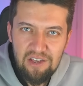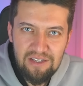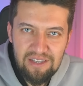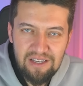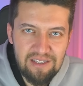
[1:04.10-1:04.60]

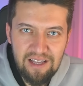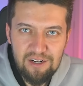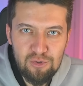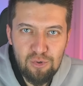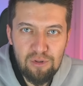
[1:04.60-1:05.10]
X X large
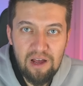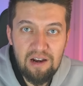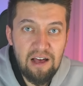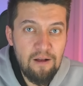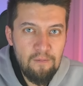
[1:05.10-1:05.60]

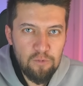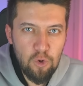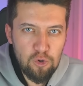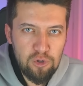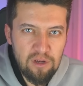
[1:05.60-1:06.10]
sorularla
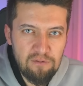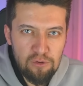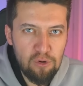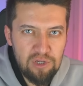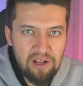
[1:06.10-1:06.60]
noktayı
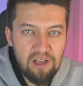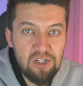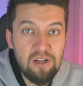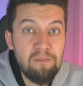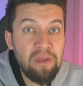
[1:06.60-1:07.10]
vuruyoruz
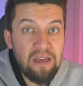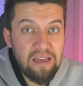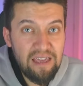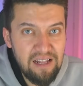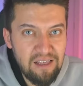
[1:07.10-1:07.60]
arkadaşlarım.
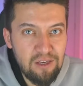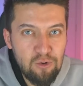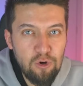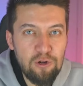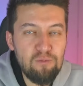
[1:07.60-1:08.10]
İlk
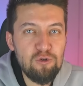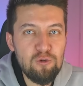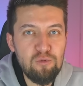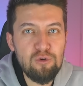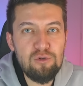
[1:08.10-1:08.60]

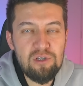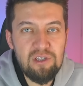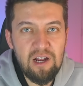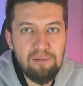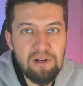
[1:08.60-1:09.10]
konumuz bugün
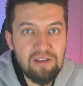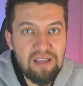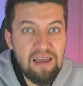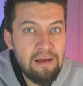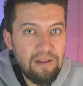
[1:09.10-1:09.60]
sizlerle
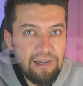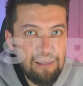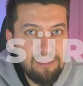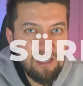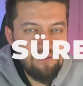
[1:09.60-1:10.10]
birlikte
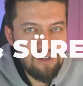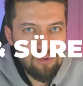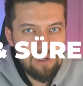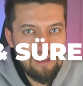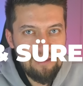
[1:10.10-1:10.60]
limit ve
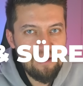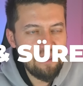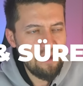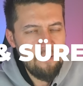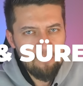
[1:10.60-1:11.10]
süreklilik.
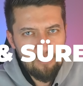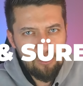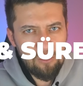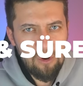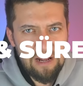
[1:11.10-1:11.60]

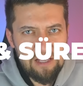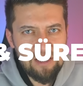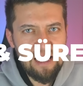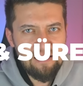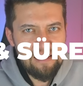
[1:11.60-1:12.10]
Bütün
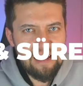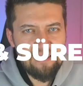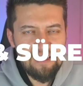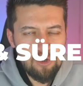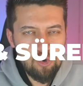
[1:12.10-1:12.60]
öğrenciler
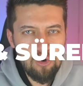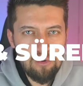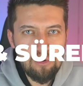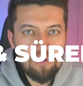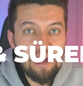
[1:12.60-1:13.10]
neredeyse
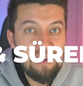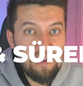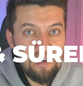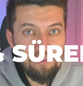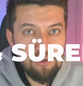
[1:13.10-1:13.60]
çoğunlukta
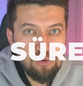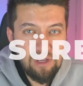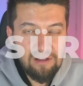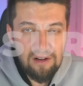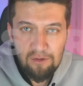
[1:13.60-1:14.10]
limit
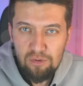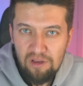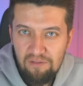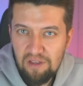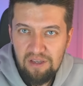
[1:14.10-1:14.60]
süreklilik
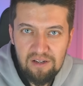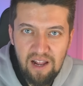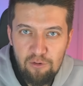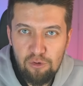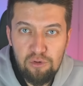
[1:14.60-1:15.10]
türev ve
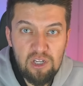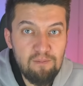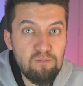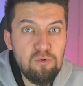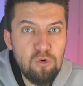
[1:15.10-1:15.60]
integralli olduğu için
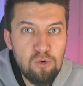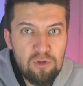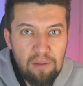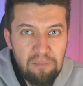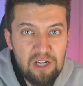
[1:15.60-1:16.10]
bu
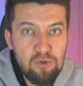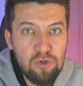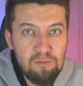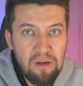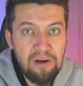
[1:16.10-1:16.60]
konudan
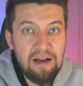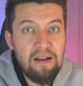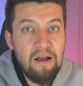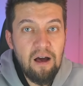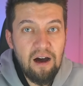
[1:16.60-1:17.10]
başlıyorum ama
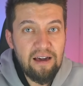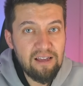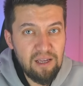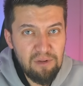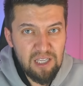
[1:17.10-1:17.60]

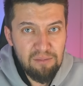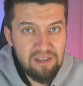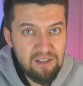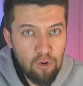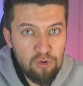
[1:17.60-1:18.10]
AYT
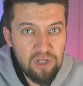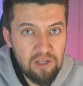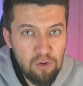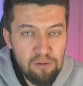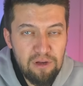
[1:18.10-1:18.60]
matematikte
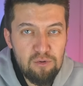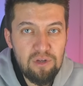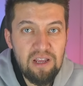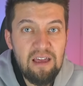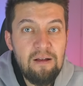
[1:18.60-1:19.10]
öncelikte olmak
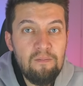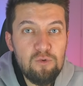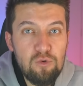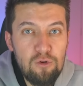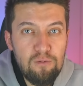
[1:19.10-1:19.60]
üzere
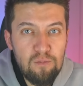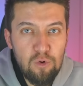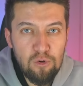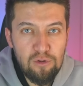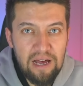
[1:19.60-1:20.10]
tüm
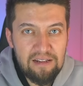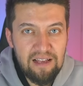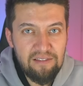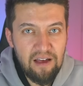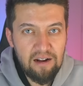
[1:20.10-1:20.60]

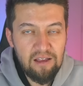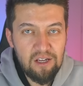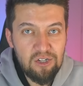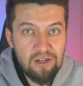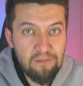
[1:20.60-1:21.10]
konulardan
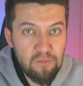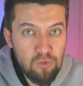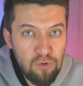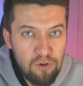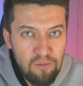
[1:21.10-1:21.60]
arkadaşlarım
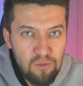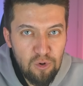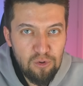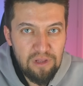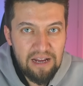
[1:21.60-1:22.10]
tüm
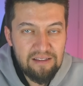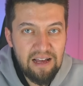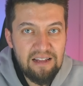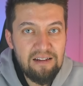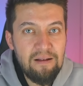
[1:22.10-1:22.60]

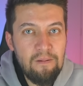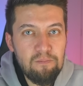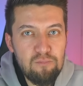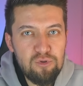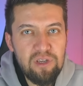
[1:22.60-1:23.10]
konulardan
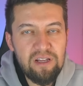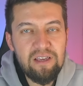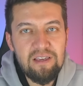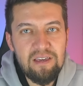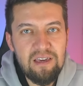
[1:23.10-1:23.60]
bu
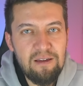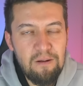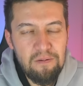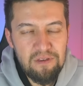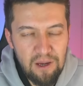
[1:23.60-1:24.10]
seriyi
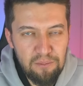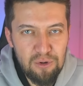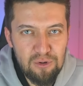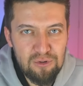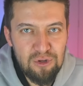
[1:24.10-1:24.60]

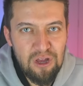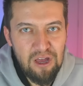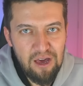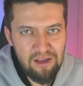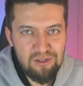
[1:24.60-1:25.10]
yapıyoruz.
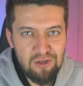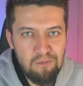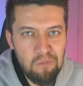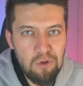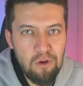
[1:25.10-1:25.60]
Evet
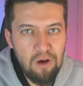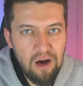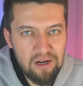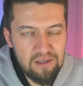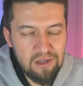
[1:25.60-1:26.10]

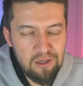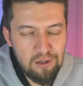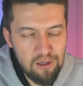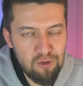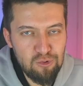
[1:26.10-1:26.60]
artık
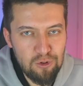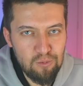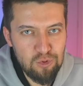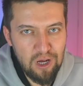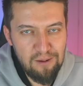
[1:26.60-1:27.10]
ilk
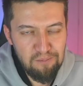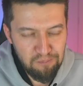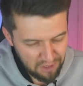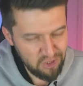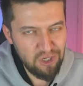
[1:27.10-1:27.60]
sorumuza
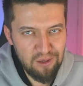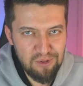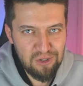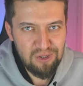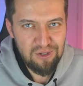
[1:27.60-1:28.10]

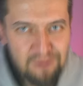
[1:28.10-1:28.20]
başlayabiliriz.